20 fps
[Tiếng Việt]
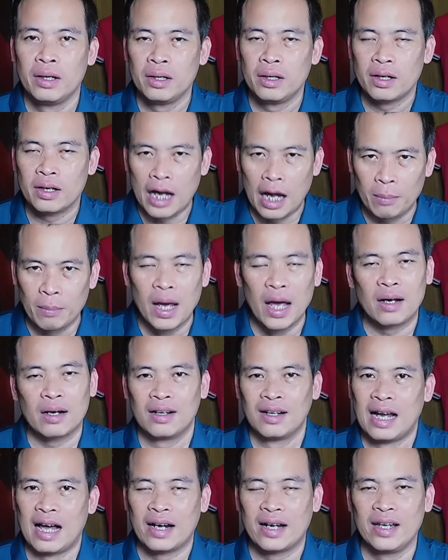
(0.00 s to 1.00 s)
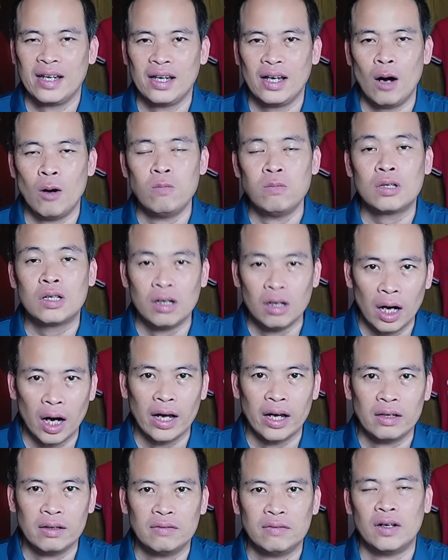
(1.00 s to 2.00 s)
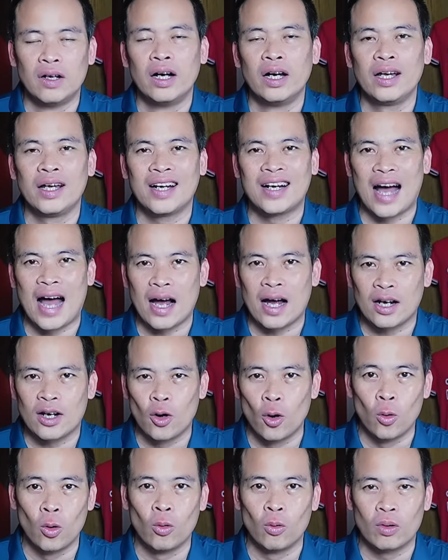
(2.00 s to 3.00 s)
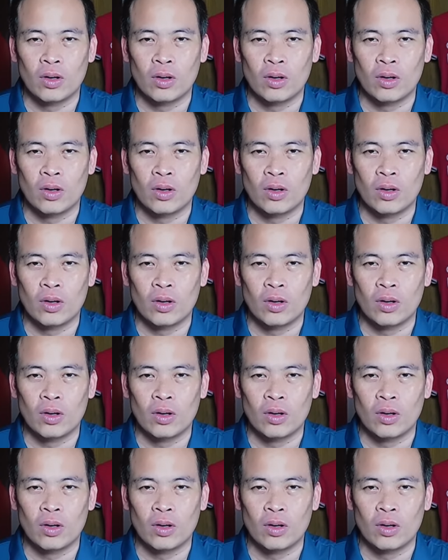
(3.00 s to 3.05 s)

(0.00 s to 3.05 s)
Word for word: đặc biệt là khi ông cười với các cổ